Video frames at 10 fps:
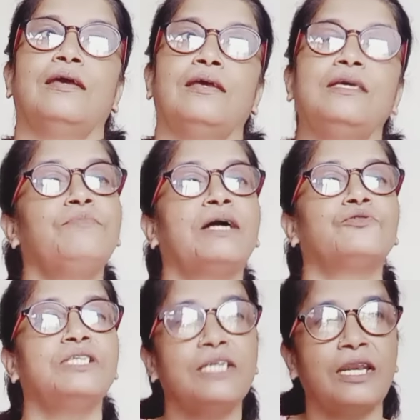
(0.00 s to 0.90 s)
इन बातों
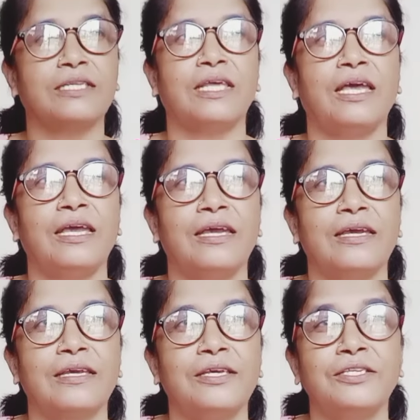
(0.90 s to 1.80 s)
से ये लगता है
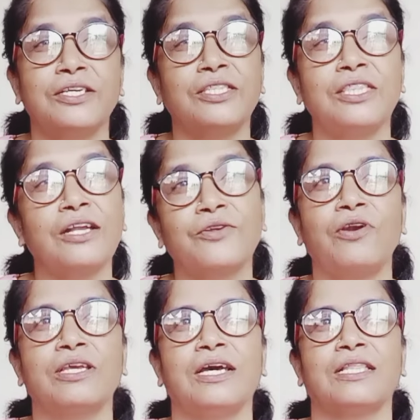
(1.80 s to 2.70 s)
कि कितना ट्रोल
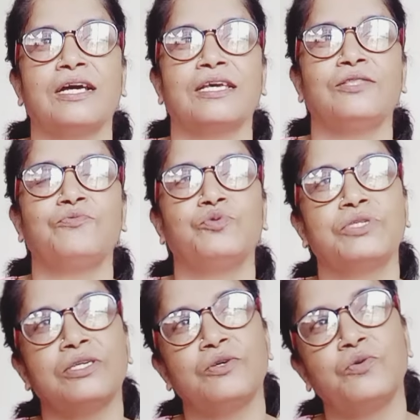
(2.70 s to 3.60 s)
किया था कि तुम
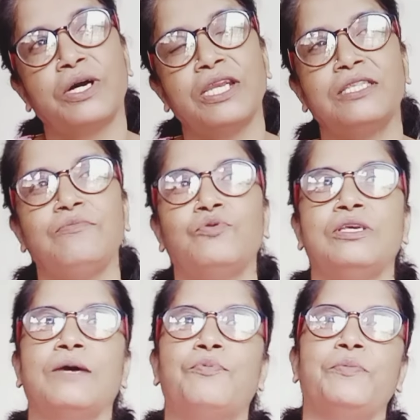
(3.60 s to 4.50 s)
दूसरे अगले दिन में उन्हीं
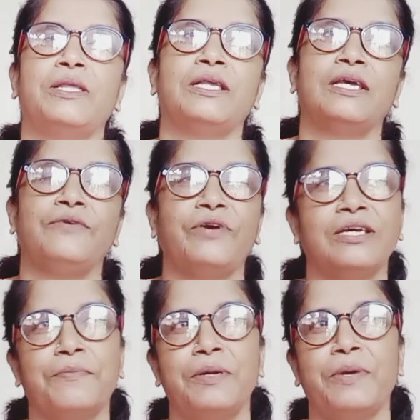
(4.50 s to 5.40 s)
कपड़े पहने रही वही
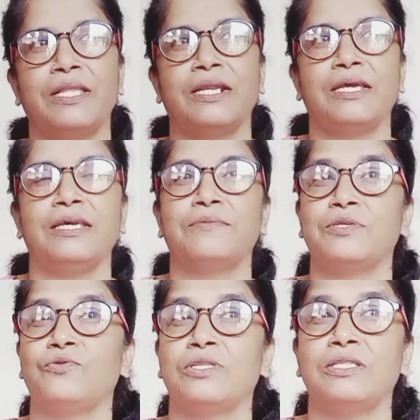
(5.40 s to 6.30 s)
कपड़े पहने रही अब से
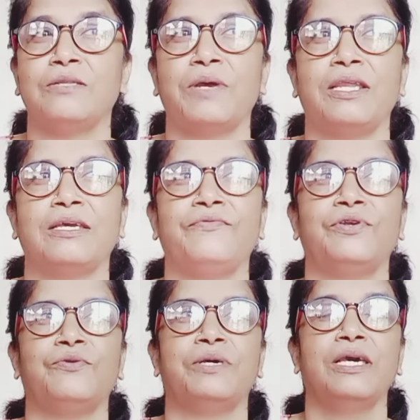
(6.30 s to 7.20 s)
दो तीन दिन पहले की
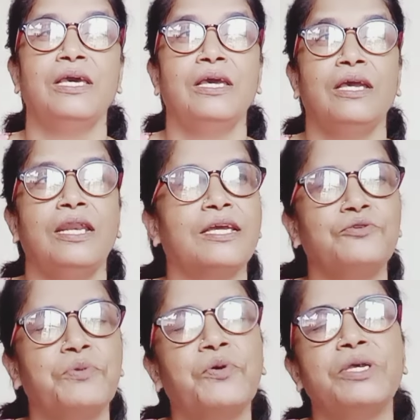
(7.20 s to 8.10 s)
वीडियो में लेकिन उस
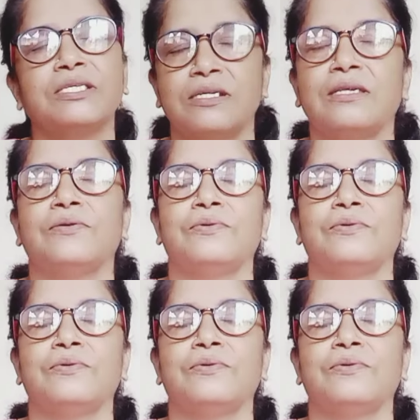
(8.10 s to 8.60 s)
पर कोई असर नहीं